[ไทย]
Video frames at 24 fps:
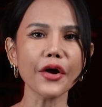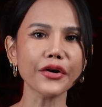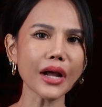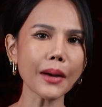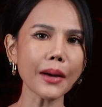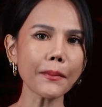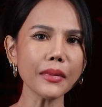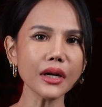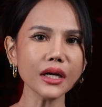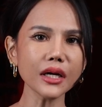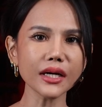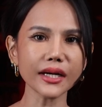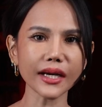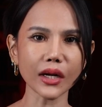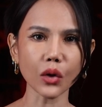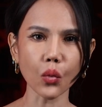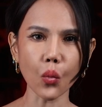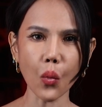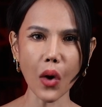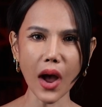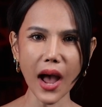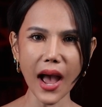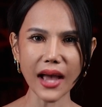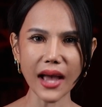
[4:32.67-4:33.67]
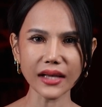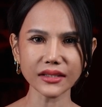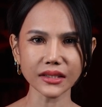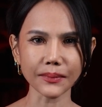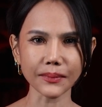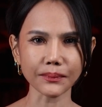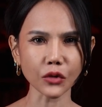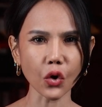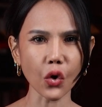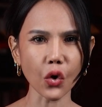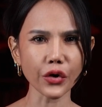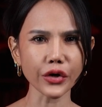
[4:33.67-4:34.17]
ร่ำลือกันว่า
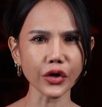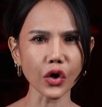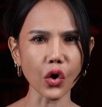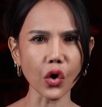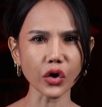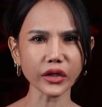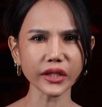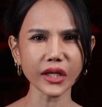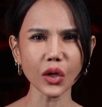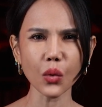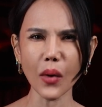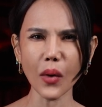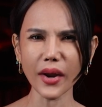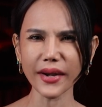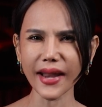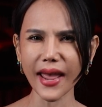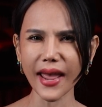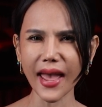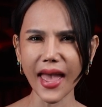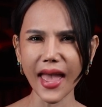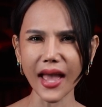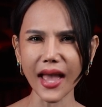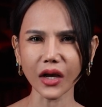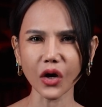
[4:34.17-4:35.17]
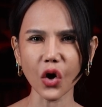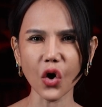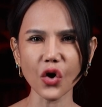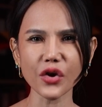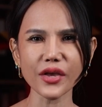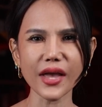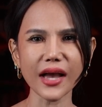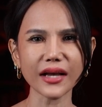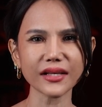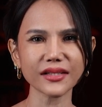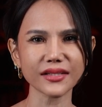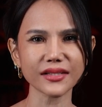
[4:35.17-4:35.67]
สิบโทโนตที่ว่าแน่ก็
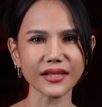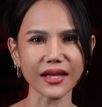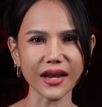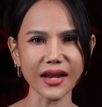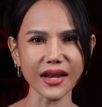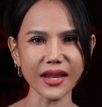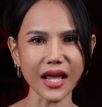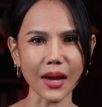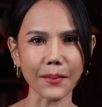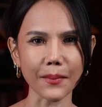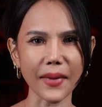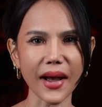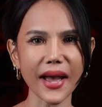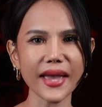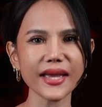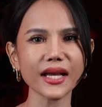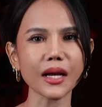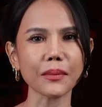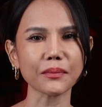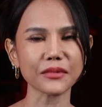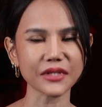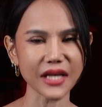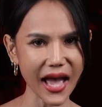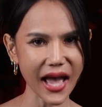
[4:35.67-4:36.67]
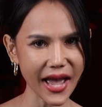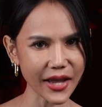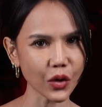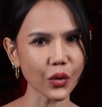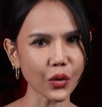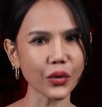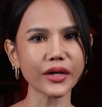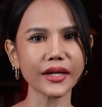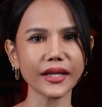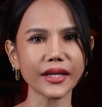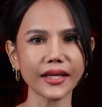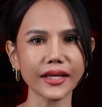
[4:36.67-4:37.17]
ยังเสียเหลี่ยมให้กับชาย
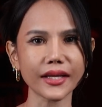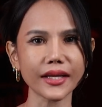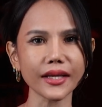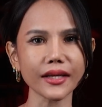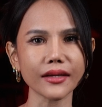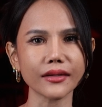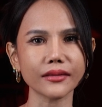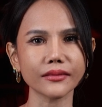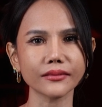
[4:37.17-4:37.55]
คนนี้